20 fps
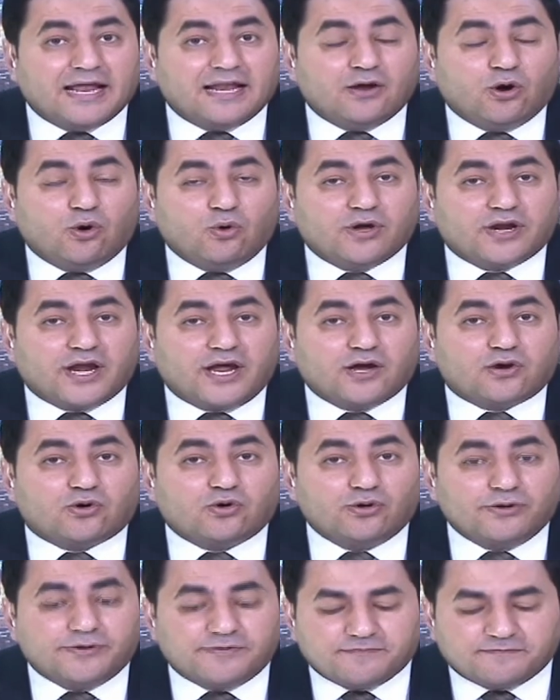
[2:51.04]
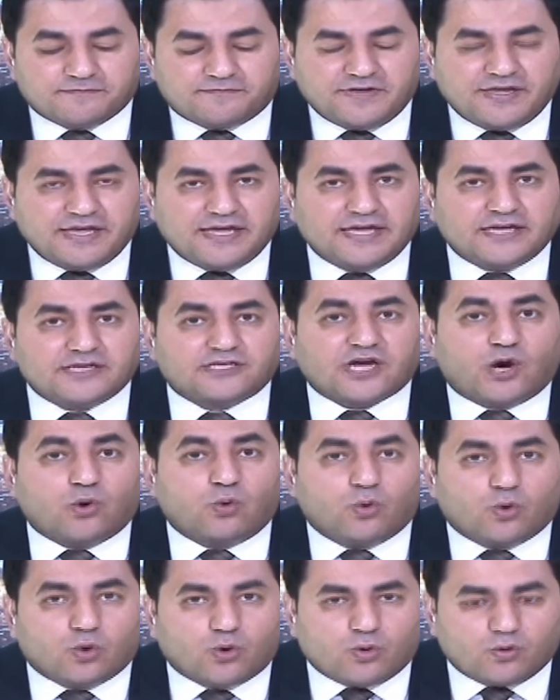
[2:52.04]
اللي هو راح يكون في
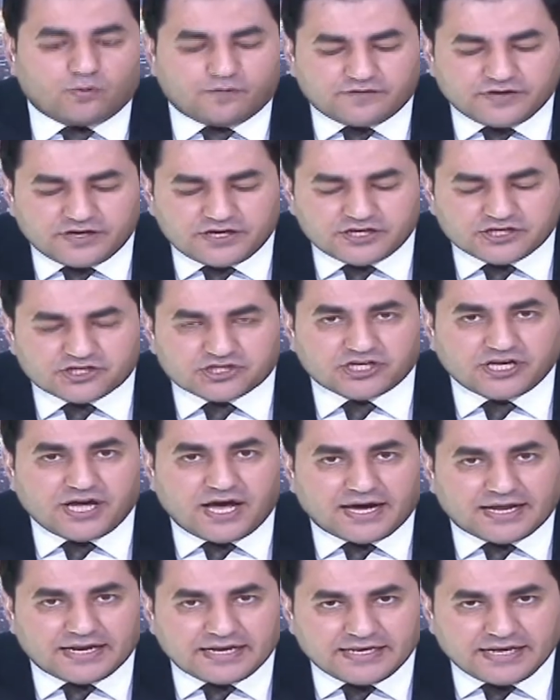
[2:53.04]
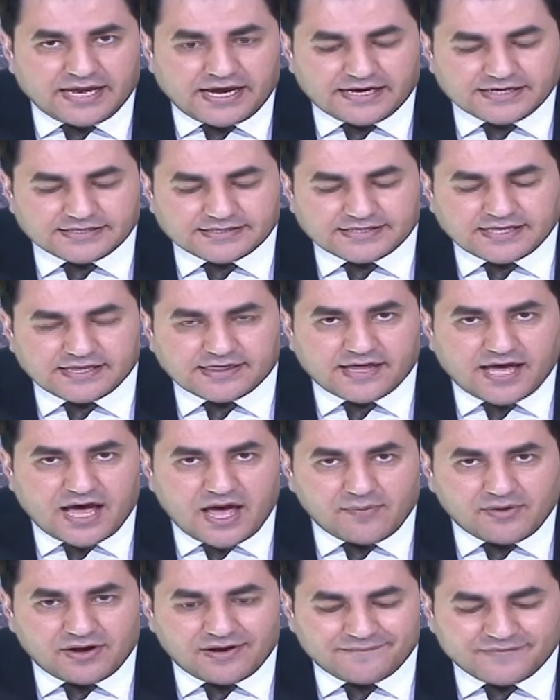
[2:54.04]
شوق وفي اشتياق للناس
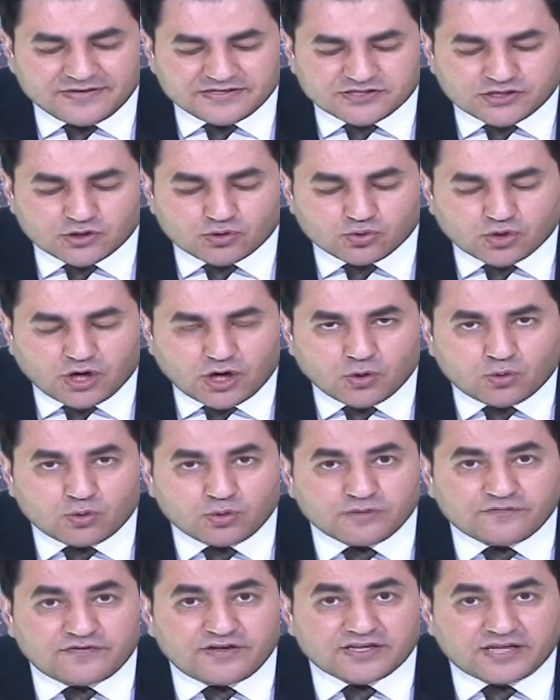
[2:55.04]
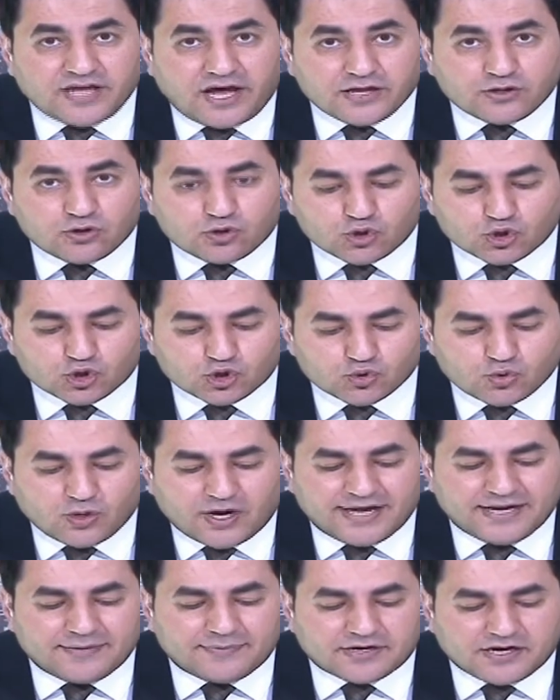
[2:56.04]
للذهاب الى المسجد وراح يكون في تعطش
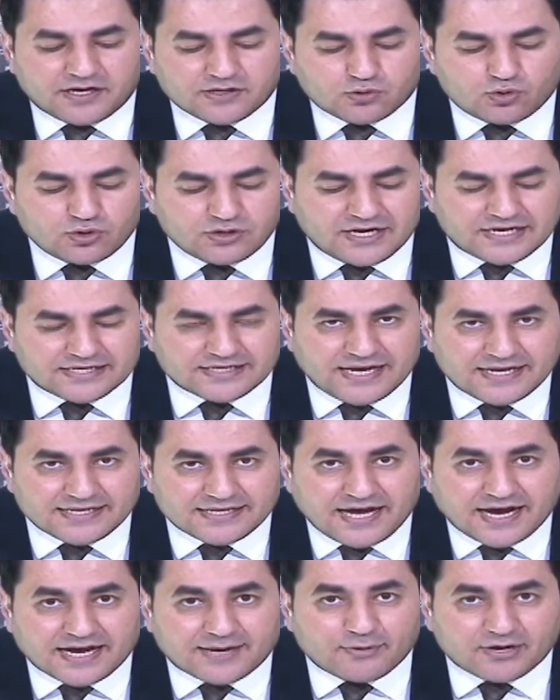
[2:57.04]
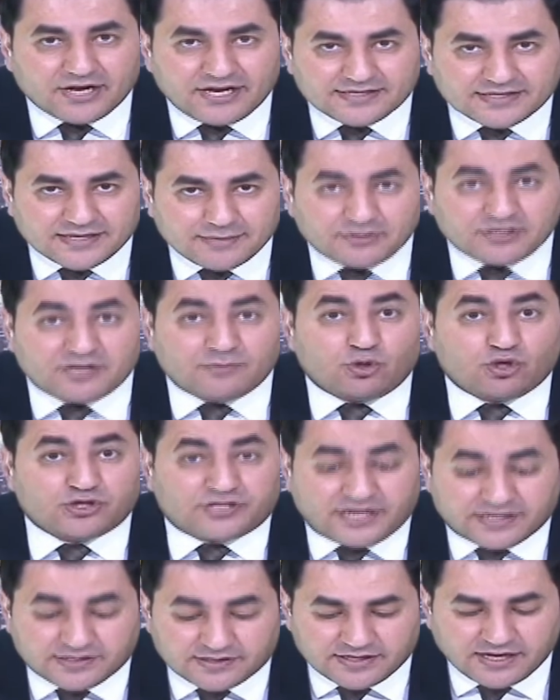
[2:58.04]
وغالبا راح تكون اعداد اكبر حتى من
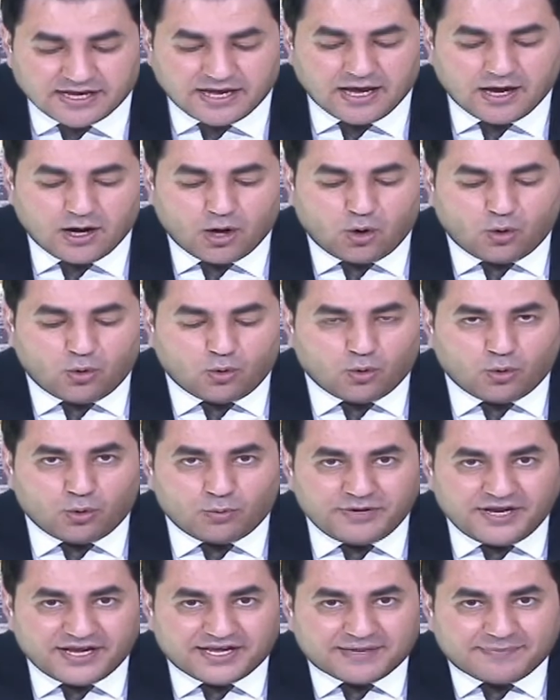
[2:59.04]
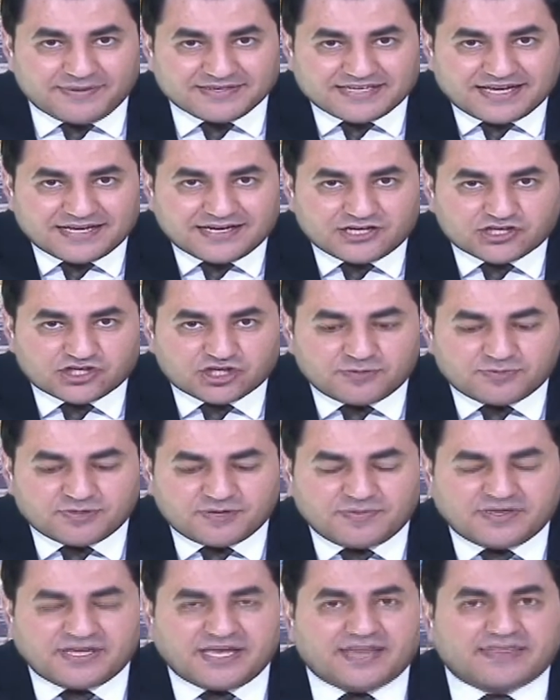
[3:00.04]
المعتاد وبنحكي بس عن 20%
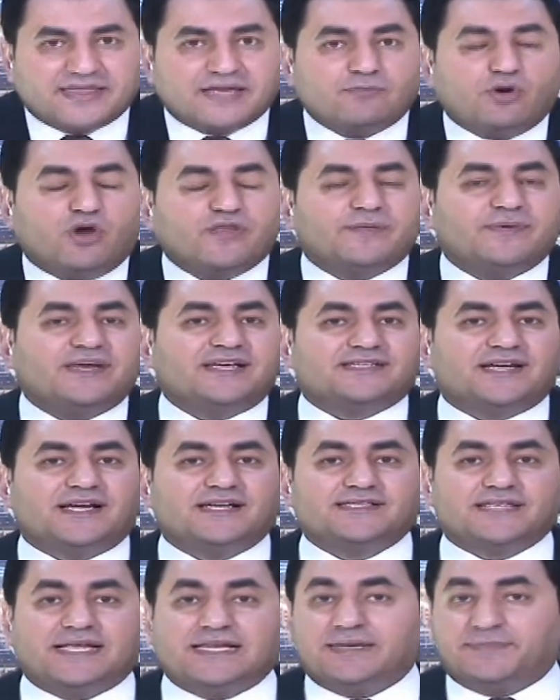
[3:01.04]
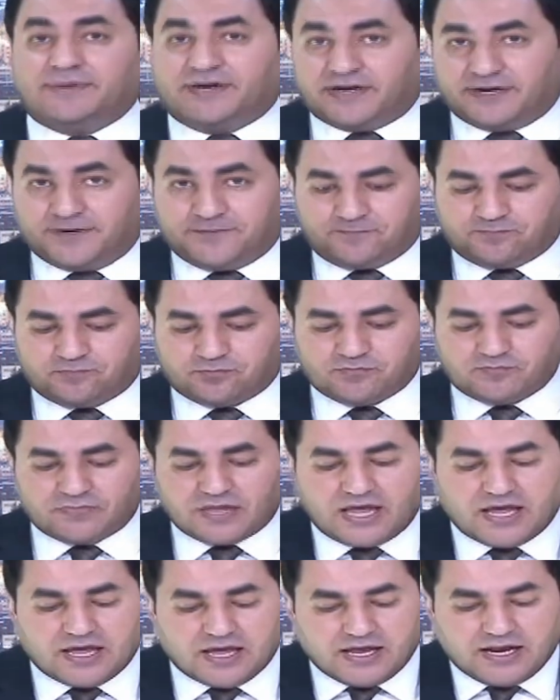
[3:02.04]
اذا معظم الناس راح تصلي برا
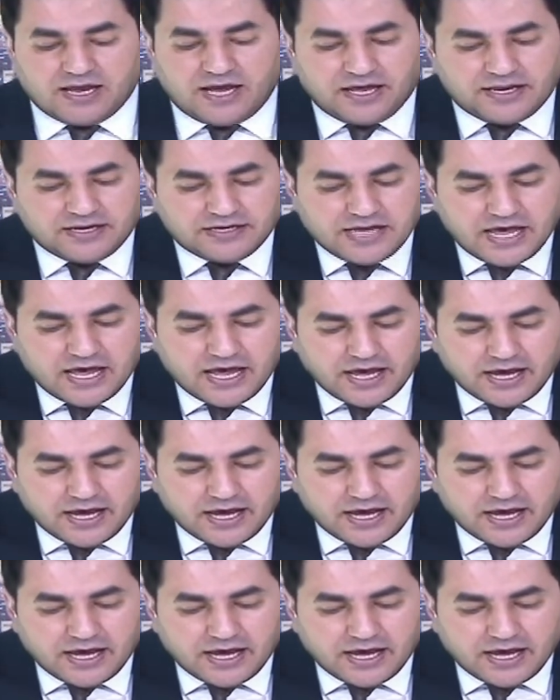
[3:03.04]
الان